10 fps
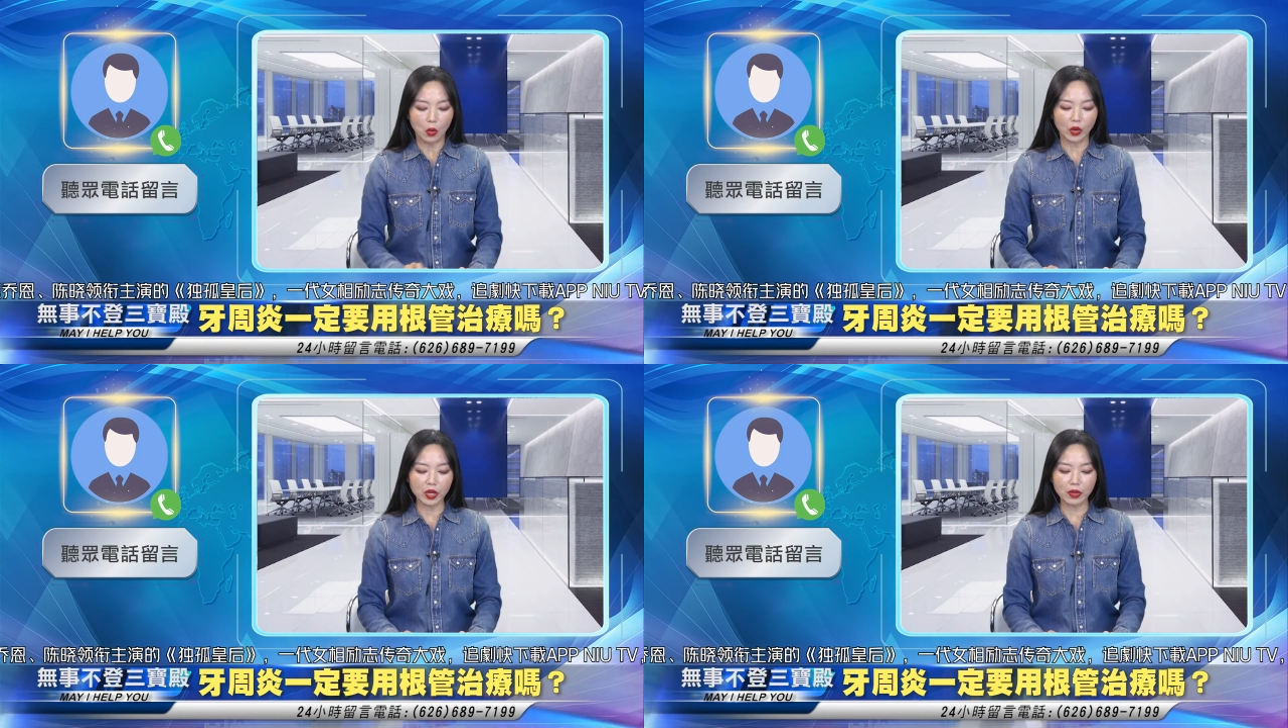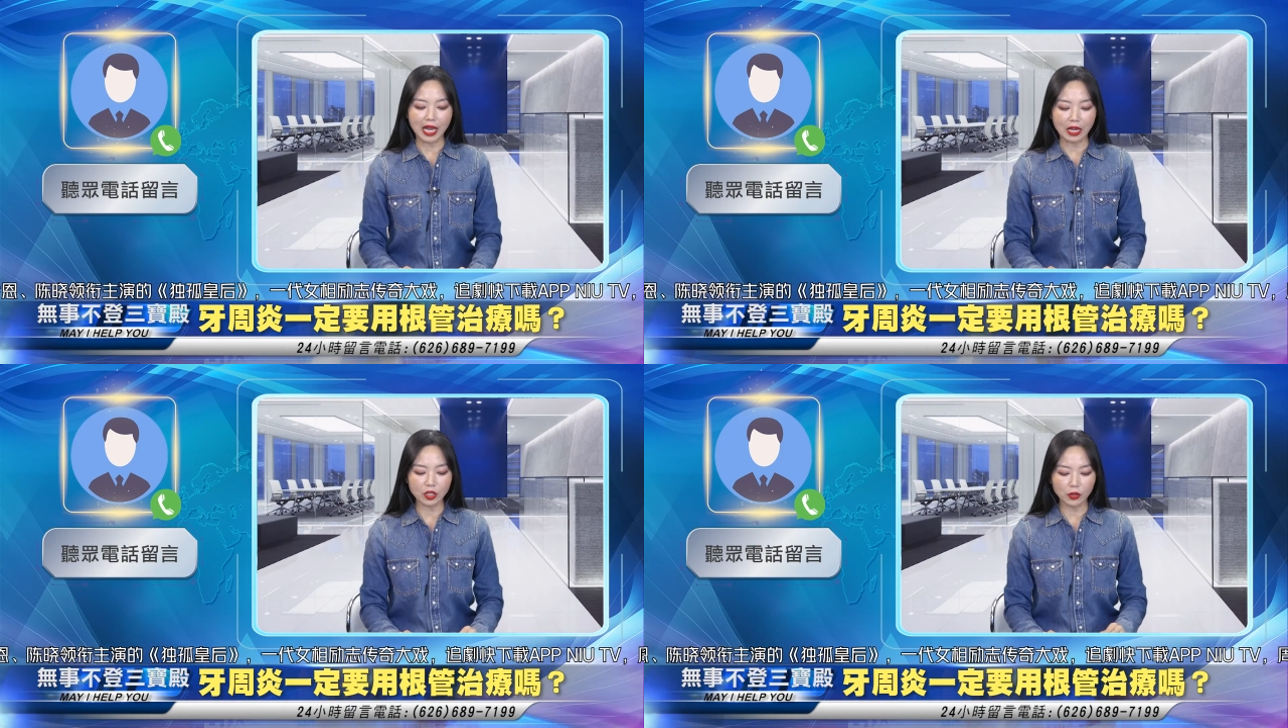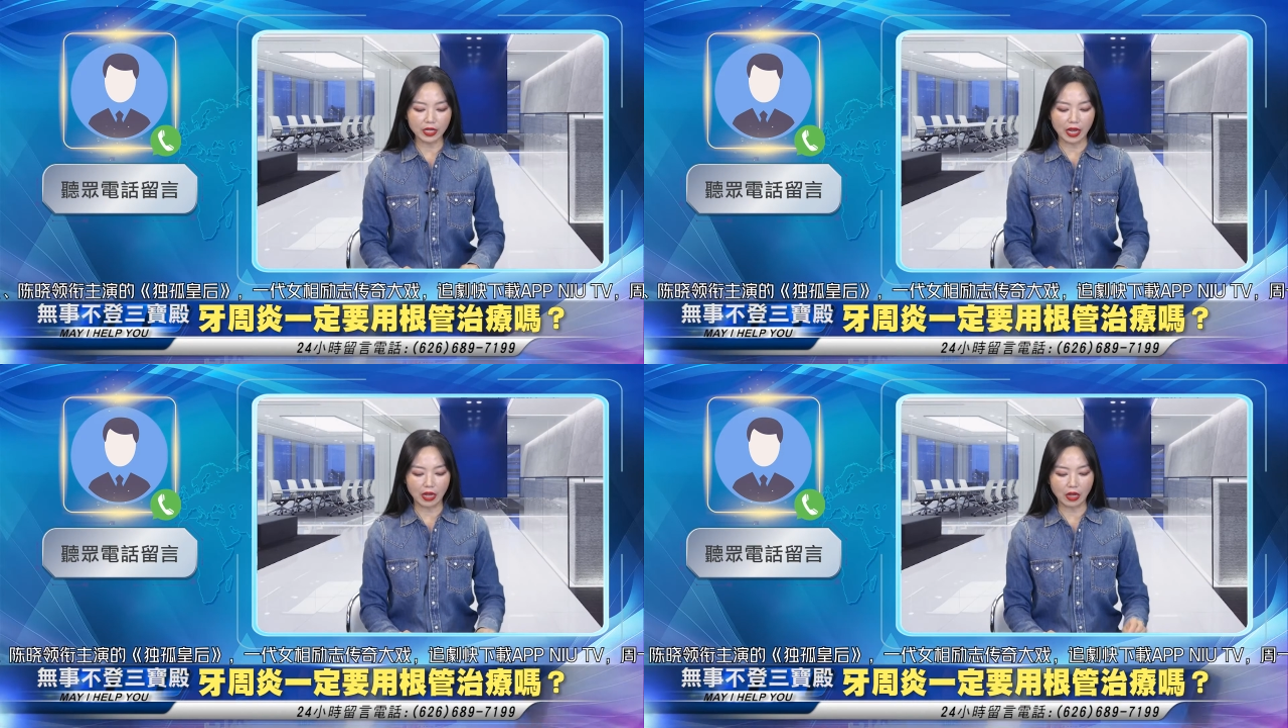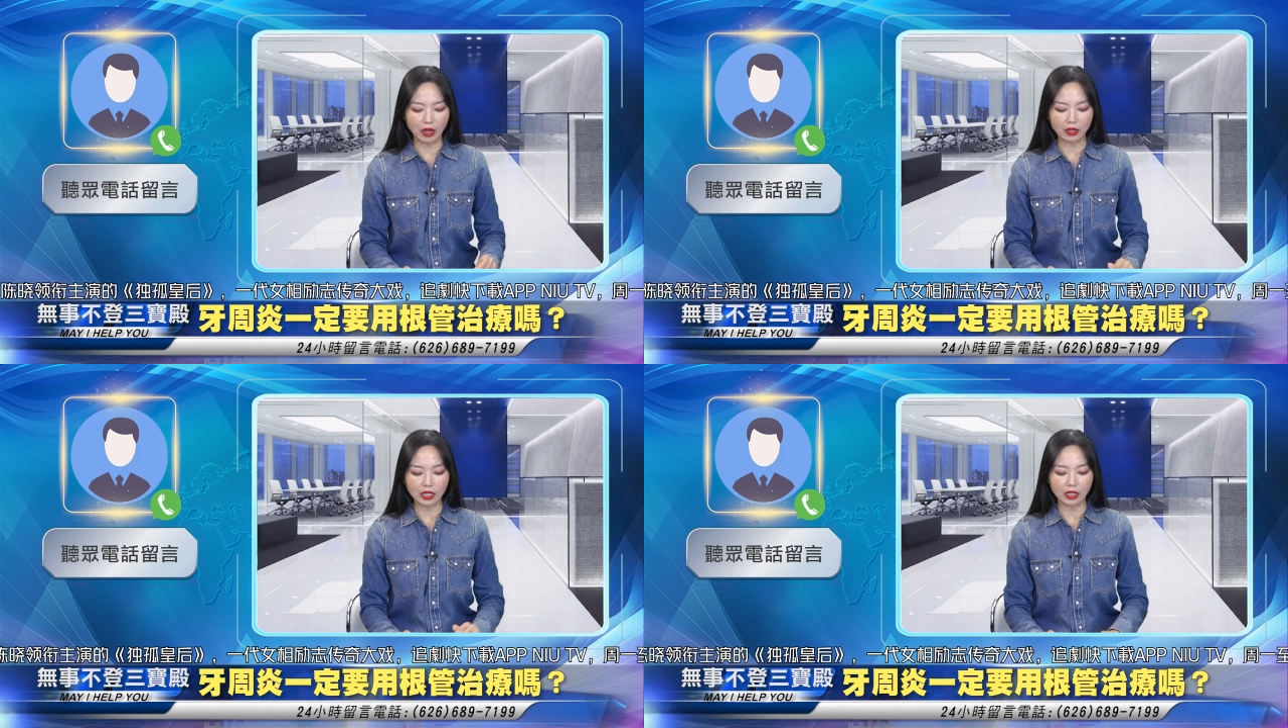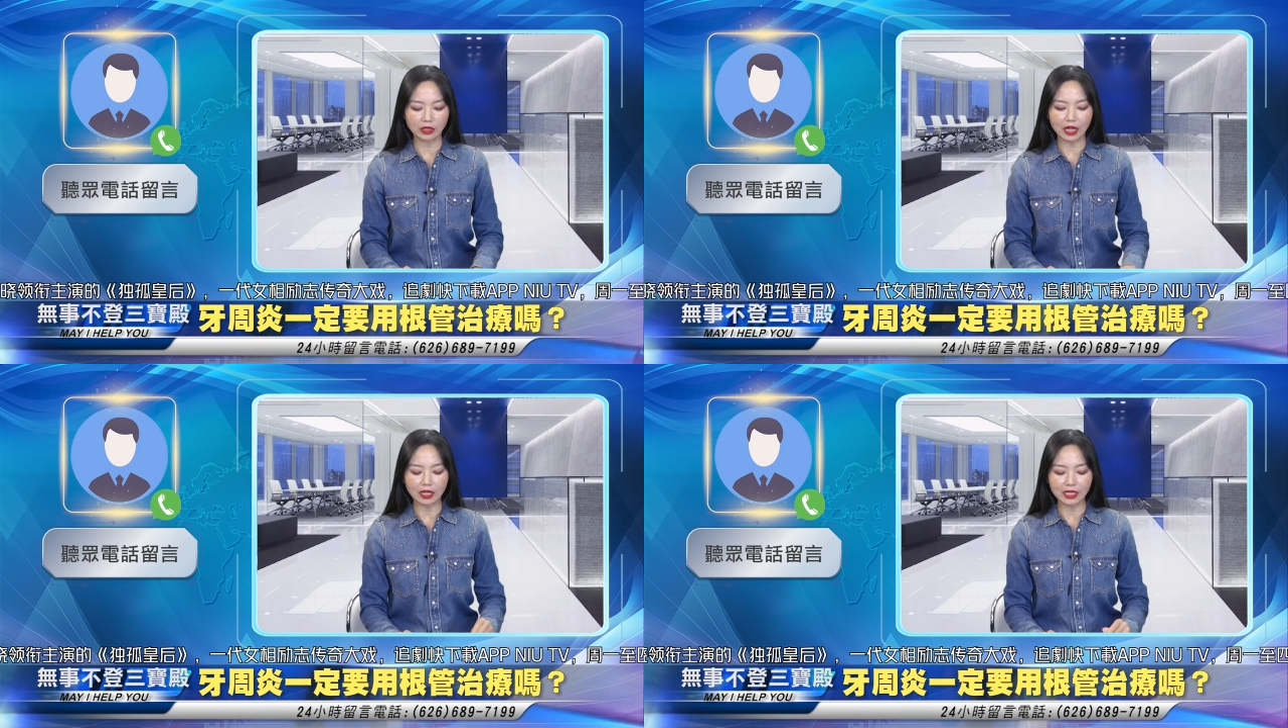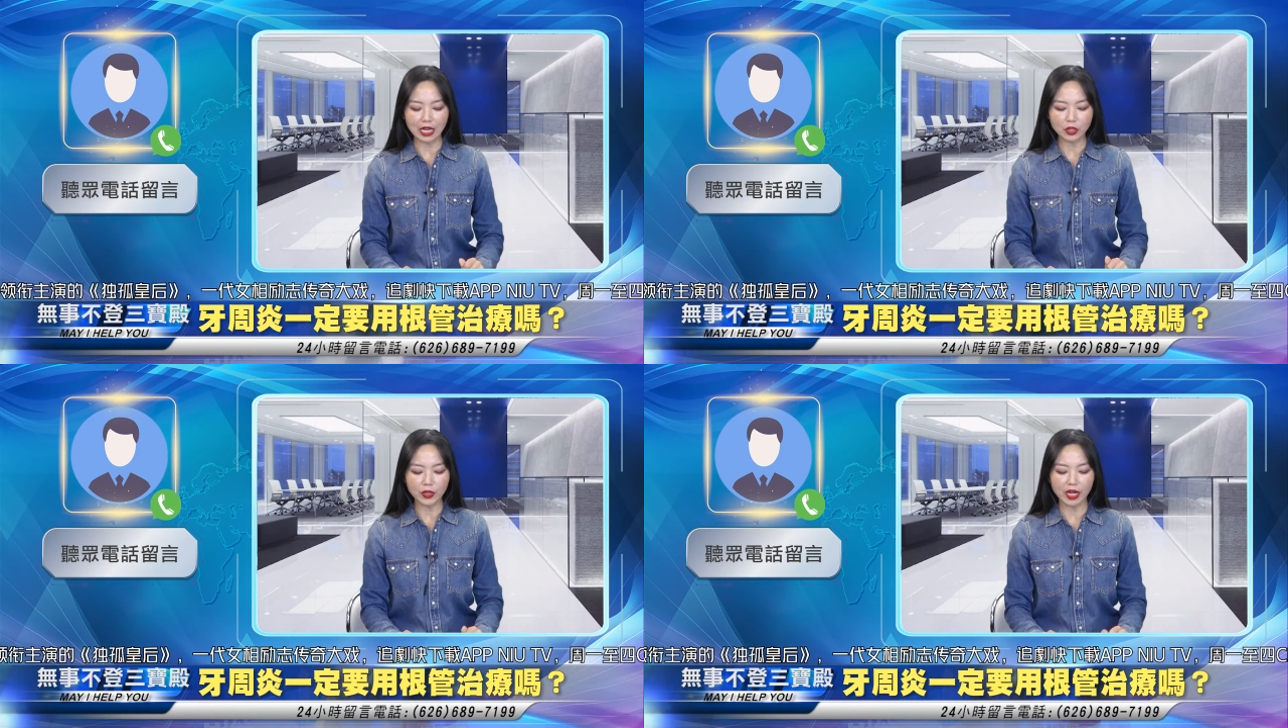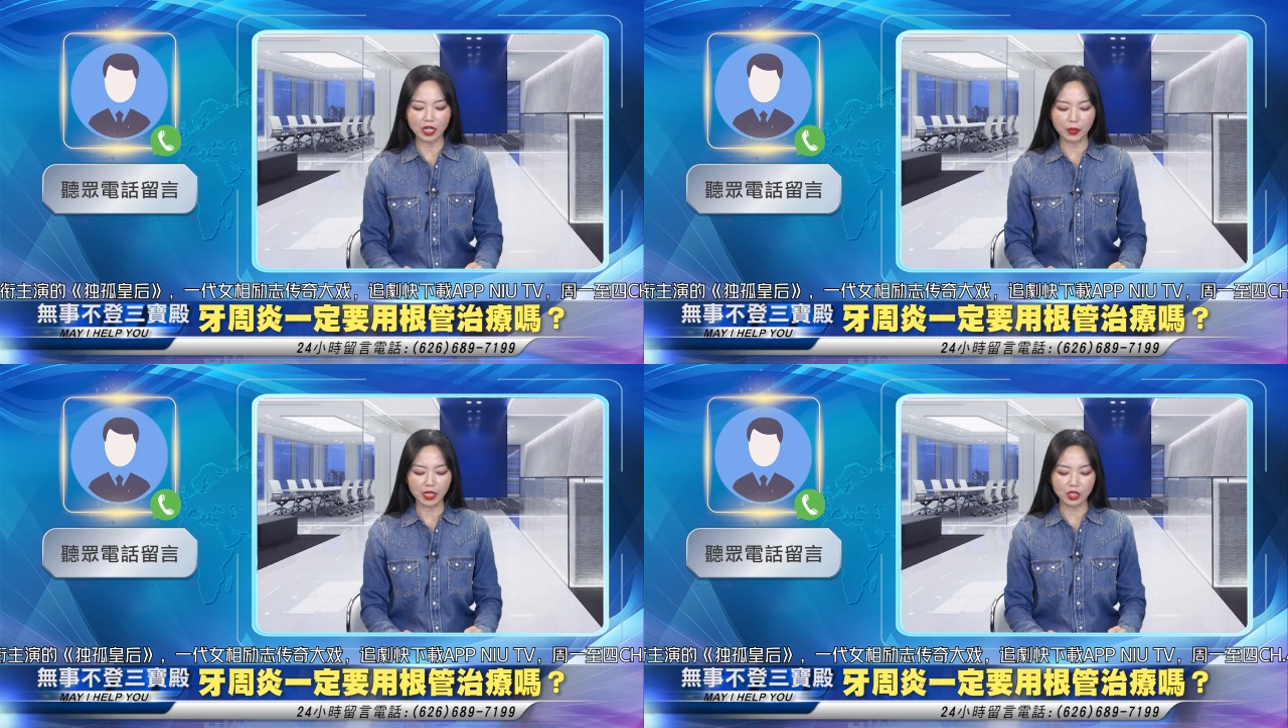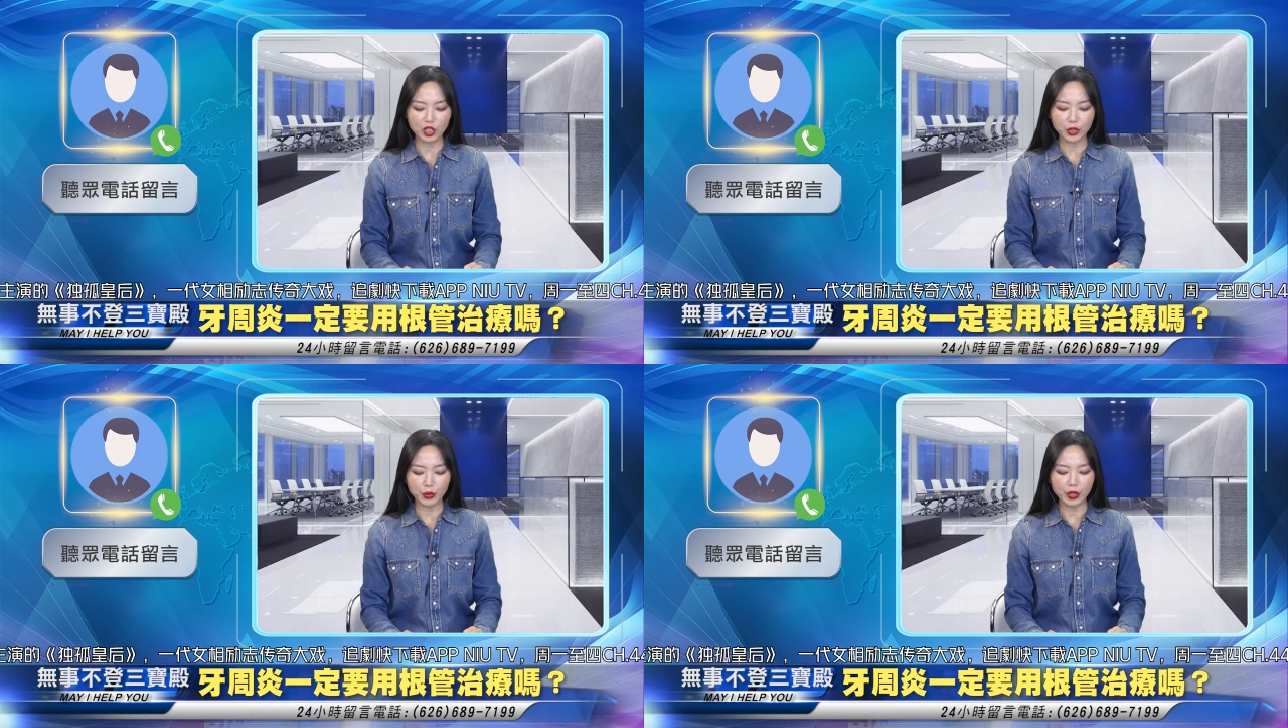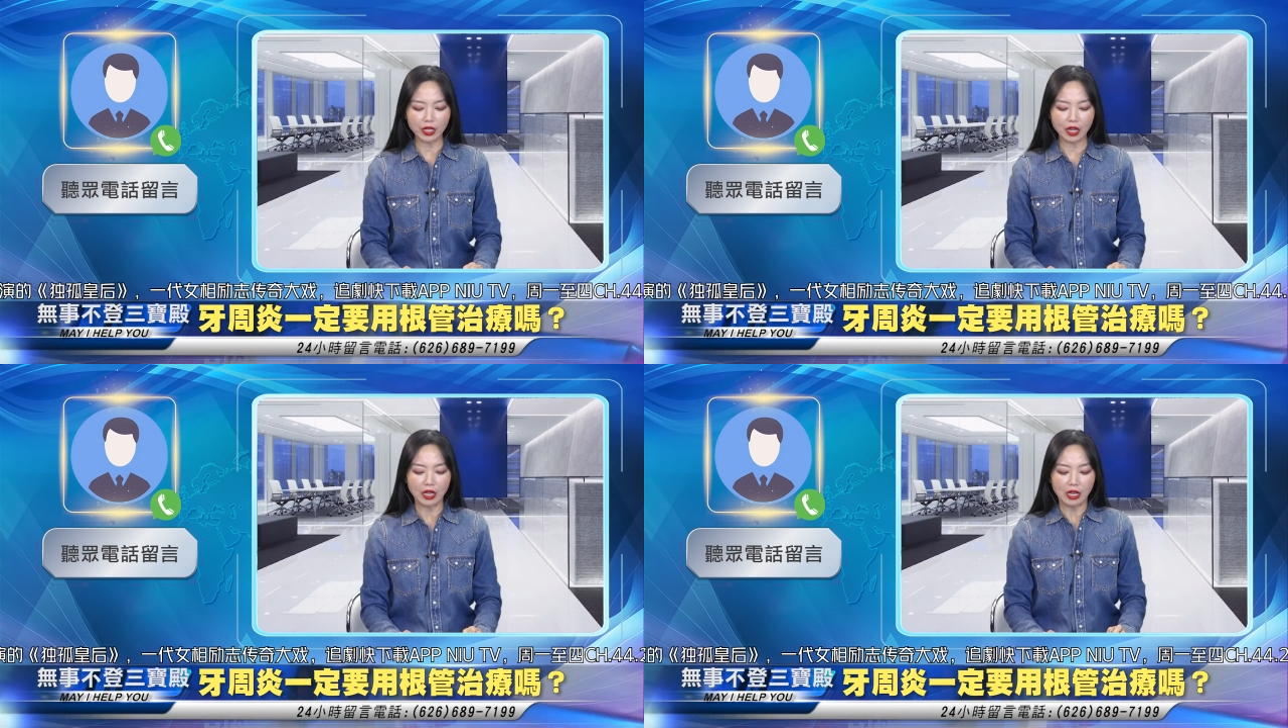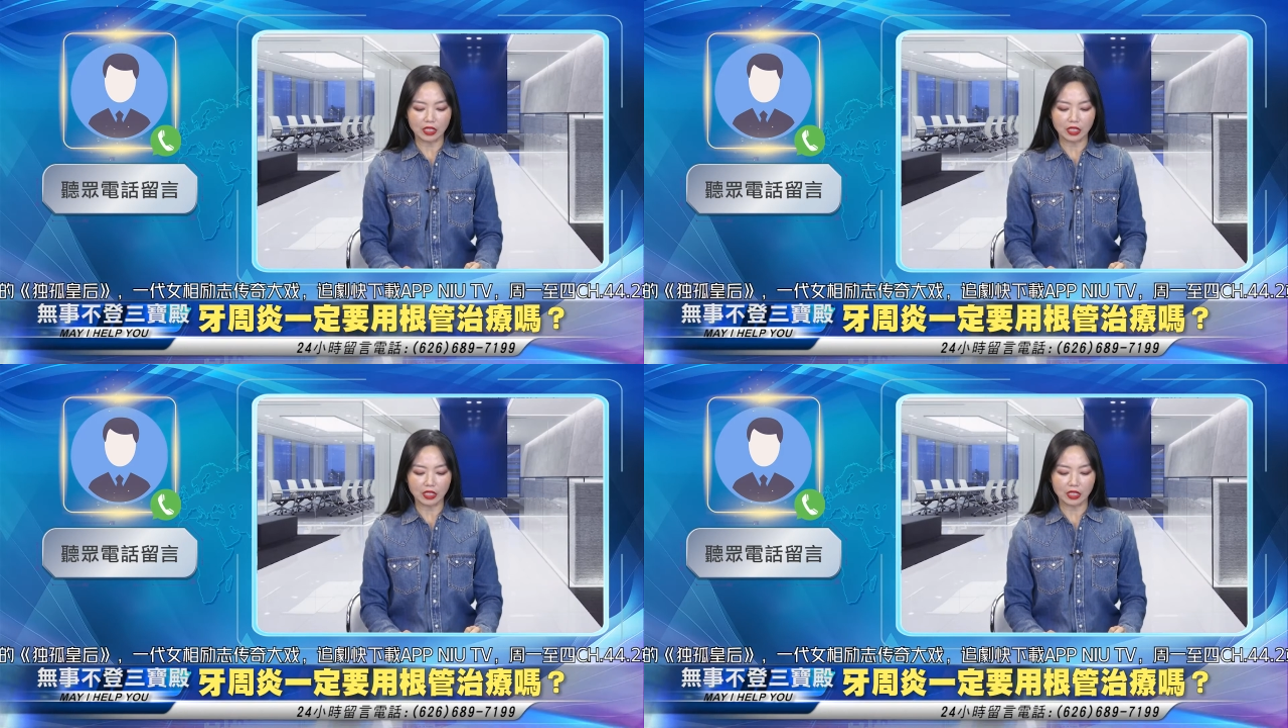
我有牙周炎哈，那个那牙周炎可不可以治愈呢？